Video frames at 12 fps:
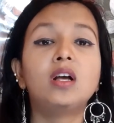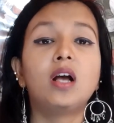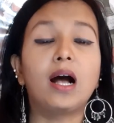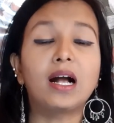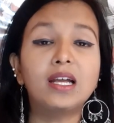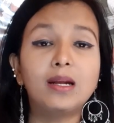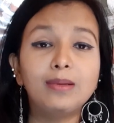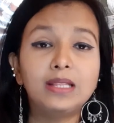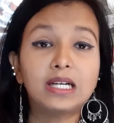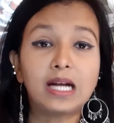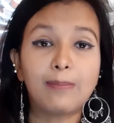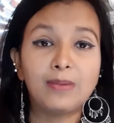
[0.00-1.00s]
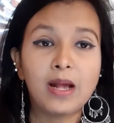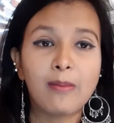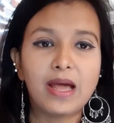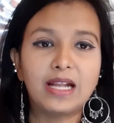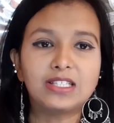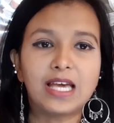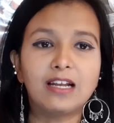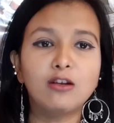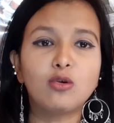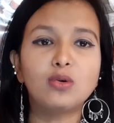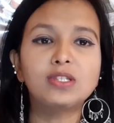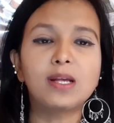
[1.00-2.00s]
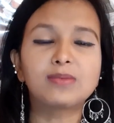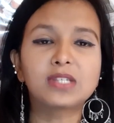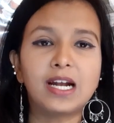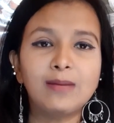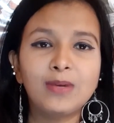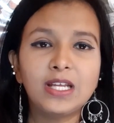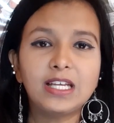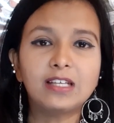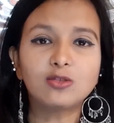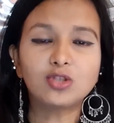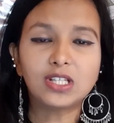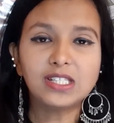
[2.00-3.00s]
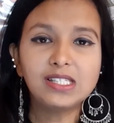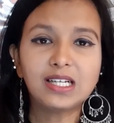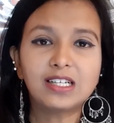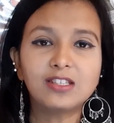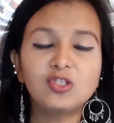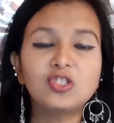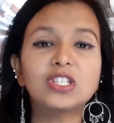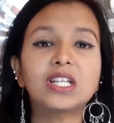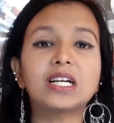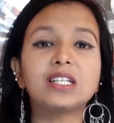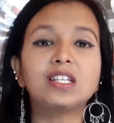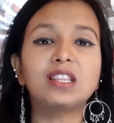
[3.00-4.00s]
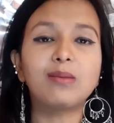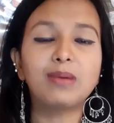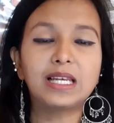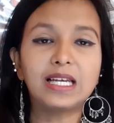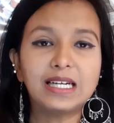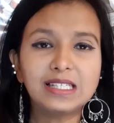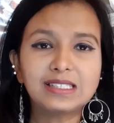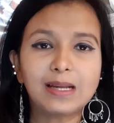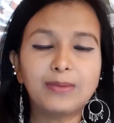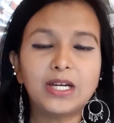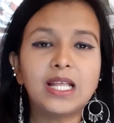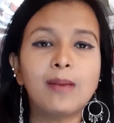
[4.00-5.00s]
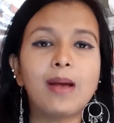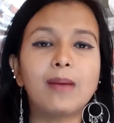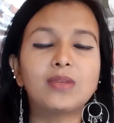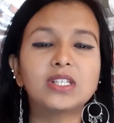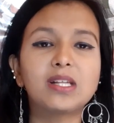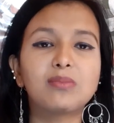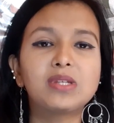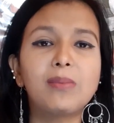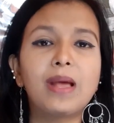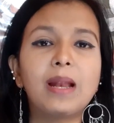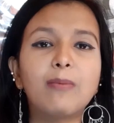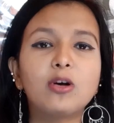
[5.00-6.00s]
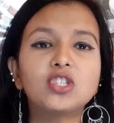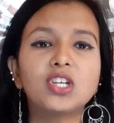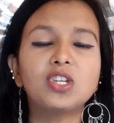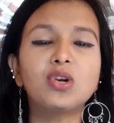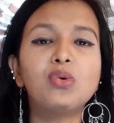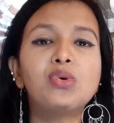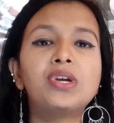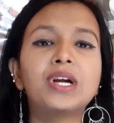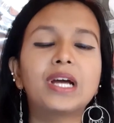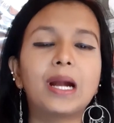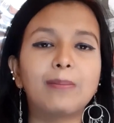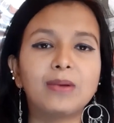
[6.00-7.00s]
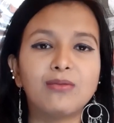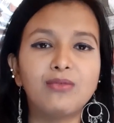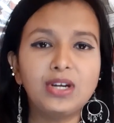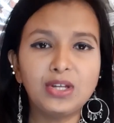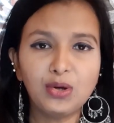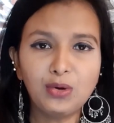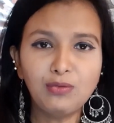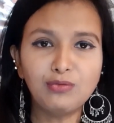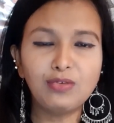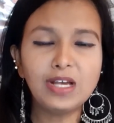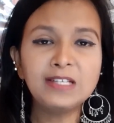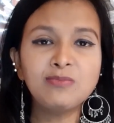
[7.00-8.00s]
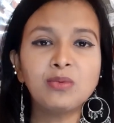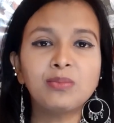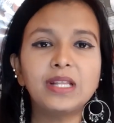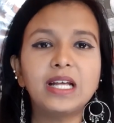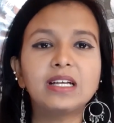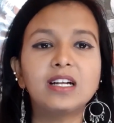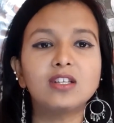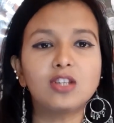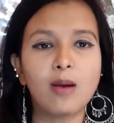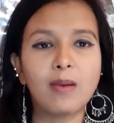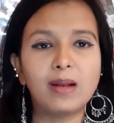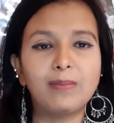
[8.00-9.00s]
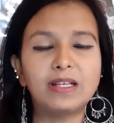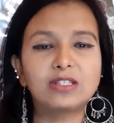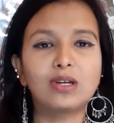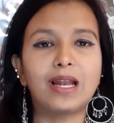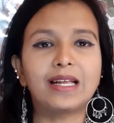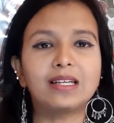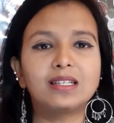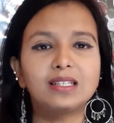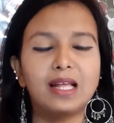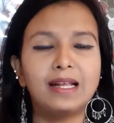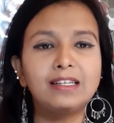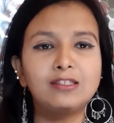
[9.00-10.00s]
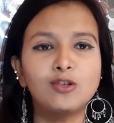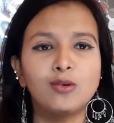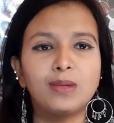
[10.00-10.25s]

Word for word: अगर अभी तक आपने हमारे चैनल को सब्सक्राइब नहीं किया तो जल्दी से कर दीजिए ताकि जितने भी लेटेस्ट अपडेट है मैं आप तक सबसे पहले पहुंचाती रहूं और अगर आप ये वीडियो फेसबुक पे देख रहे हो तो हमारे पेज को लाइक करें थैंक यू सो